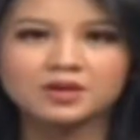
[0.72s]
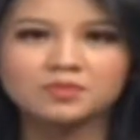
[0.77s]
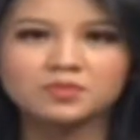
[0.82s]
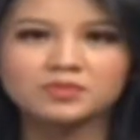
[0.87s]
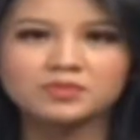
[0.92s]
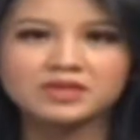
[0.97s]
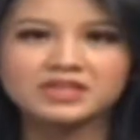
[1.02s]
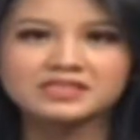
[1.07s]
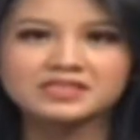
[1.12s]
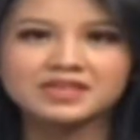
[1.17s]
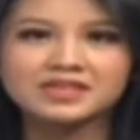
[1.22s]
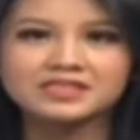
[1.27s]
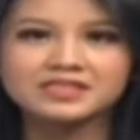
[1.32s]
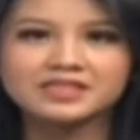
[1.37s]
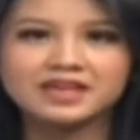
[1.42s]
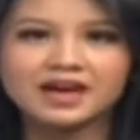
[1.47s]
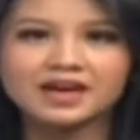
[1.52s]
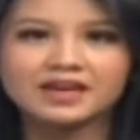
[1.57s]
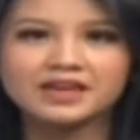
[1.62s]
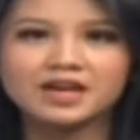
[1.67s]
Pemirsa, jika
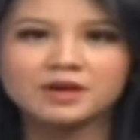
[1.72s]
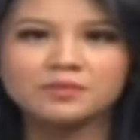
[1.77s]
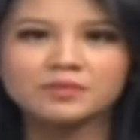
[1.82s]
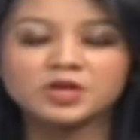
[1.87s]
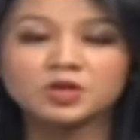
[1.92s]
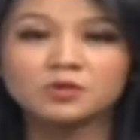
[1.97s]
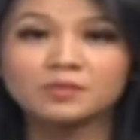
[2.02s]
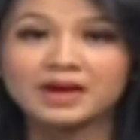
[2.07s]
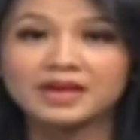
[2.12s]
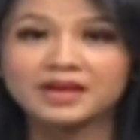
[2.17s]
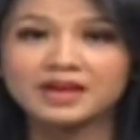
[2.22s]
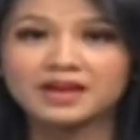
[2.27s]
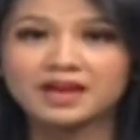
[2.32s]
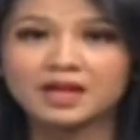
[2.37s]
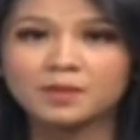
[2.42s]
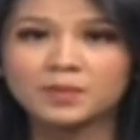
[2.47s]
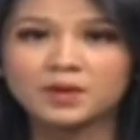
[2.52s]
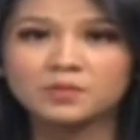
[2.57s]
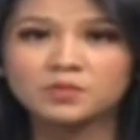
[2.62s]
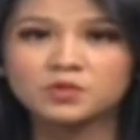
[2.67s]
Anda minum air
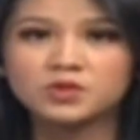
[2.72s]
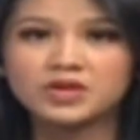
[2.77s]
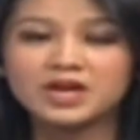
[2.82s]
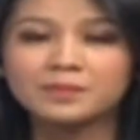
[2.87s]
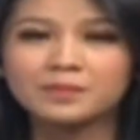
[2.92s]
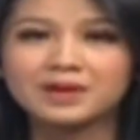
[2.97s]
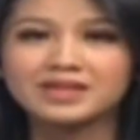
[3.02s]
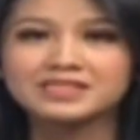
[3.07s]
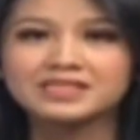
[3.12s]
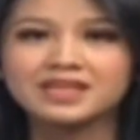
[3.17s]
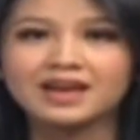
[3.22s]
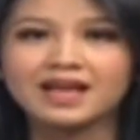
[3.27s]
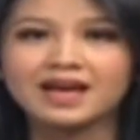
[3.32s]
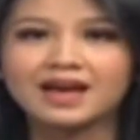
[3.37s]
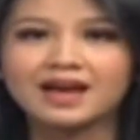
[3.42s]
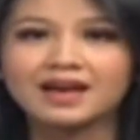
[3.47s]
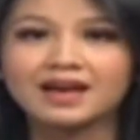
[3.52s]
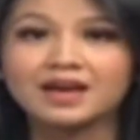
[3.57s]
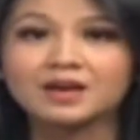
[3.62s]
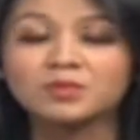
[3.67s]
kelapa muda, pastilah
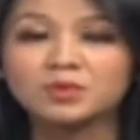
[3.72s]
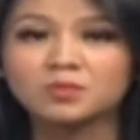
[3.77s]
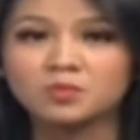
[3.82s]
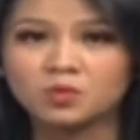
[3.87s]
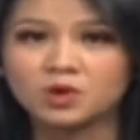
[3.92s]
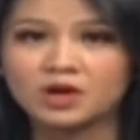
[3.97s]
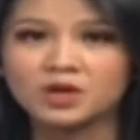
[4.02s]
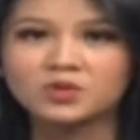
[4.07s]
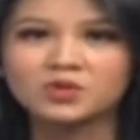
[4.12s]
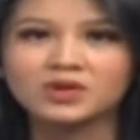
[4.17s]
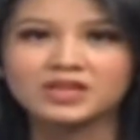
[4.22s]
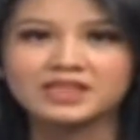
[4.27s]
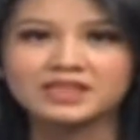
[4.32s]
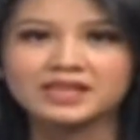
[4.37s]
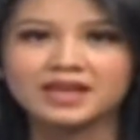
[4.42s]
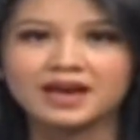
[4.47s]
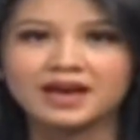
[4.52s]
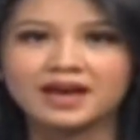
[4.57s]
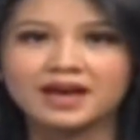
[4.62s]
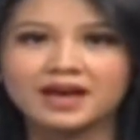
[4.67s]
akan membuang kulitnya.